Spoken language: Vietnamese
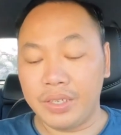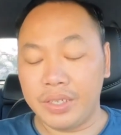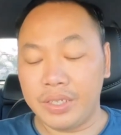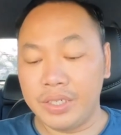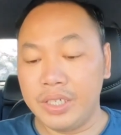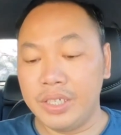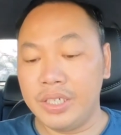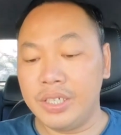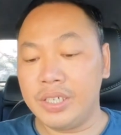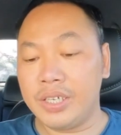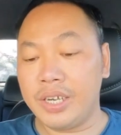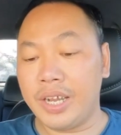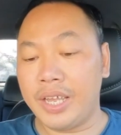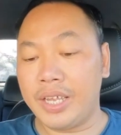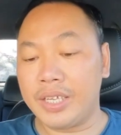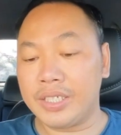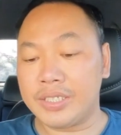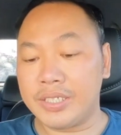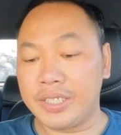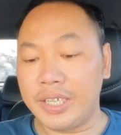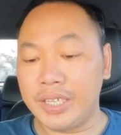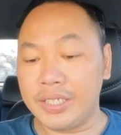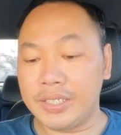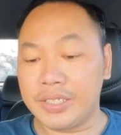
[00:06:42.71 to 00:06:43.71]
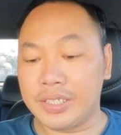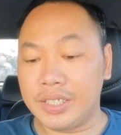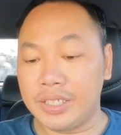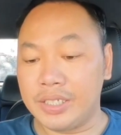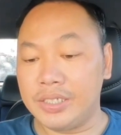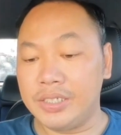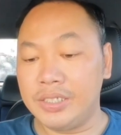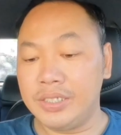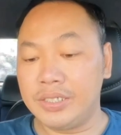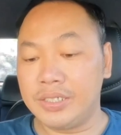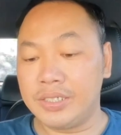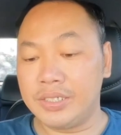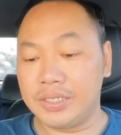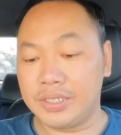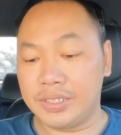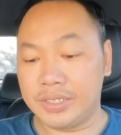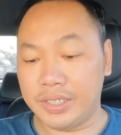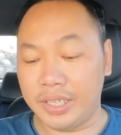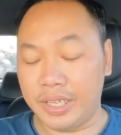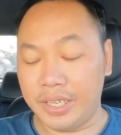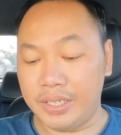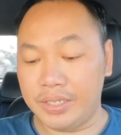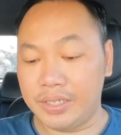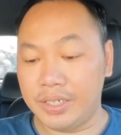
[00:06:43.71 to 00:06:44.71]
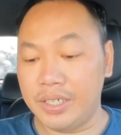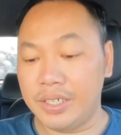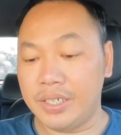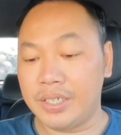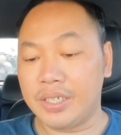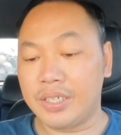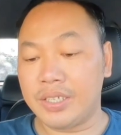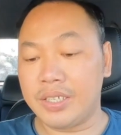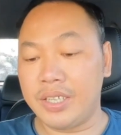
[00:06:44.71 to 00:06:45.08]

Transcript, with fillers: đưa ra xét xử sẽ rất